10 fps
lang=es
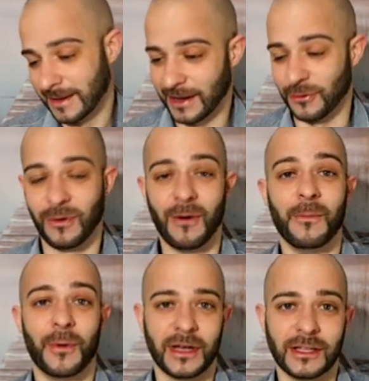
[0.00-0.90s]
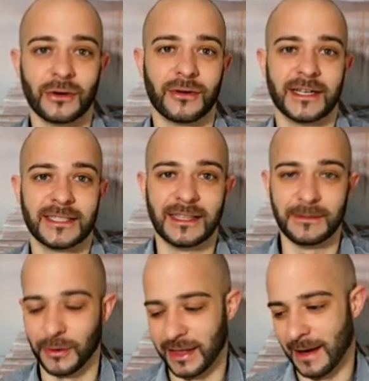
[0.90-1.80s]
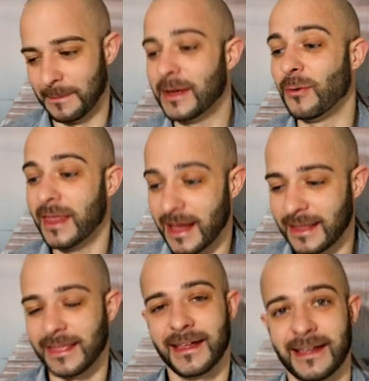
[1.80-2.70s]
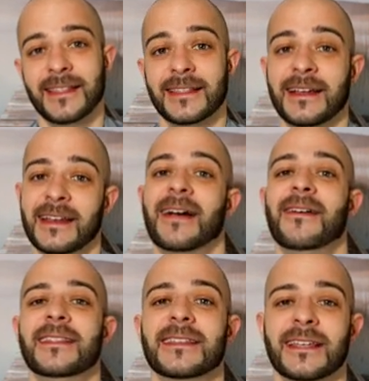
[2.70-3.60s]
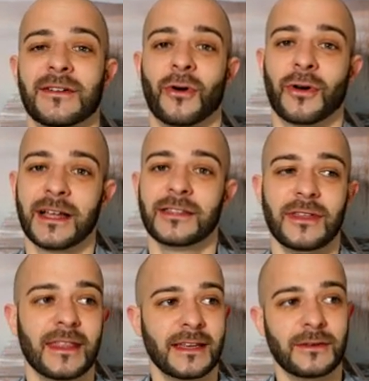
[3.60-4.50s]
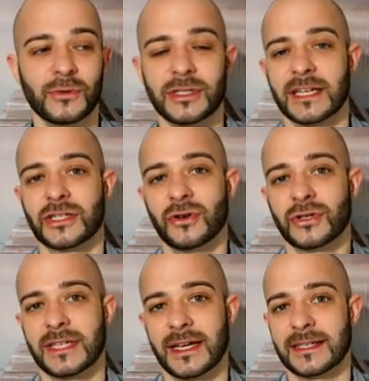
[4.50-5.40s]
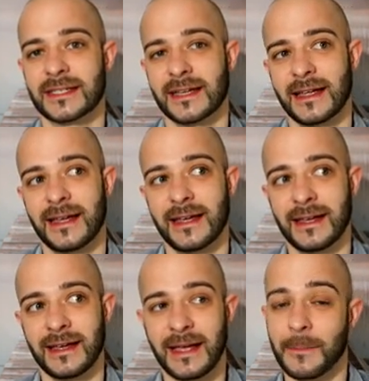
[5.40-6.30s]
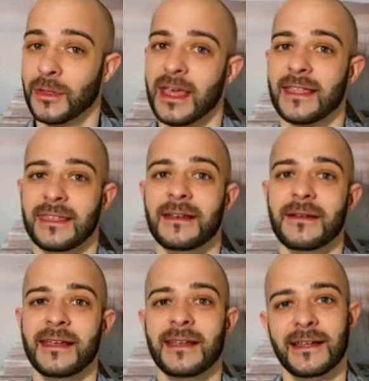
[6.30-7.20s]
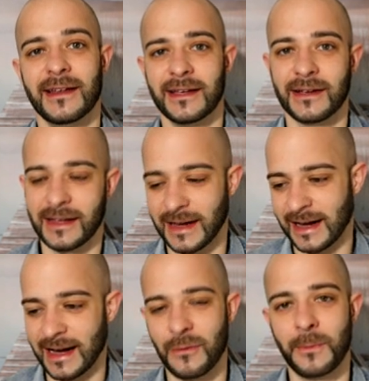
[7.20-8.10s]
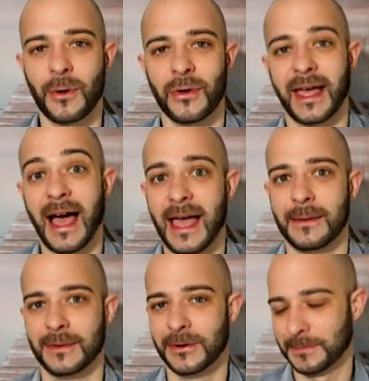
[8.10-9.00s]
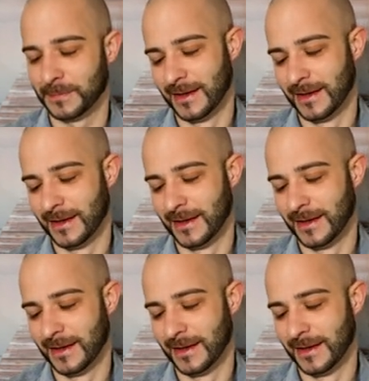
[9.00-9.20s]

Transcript: he jugado un poquito con este tipo de ambigüedad, eh, de técnicamente ser correcto y decir muchas cosas eh, que podía decir y, generar un poco de hype, ¿no?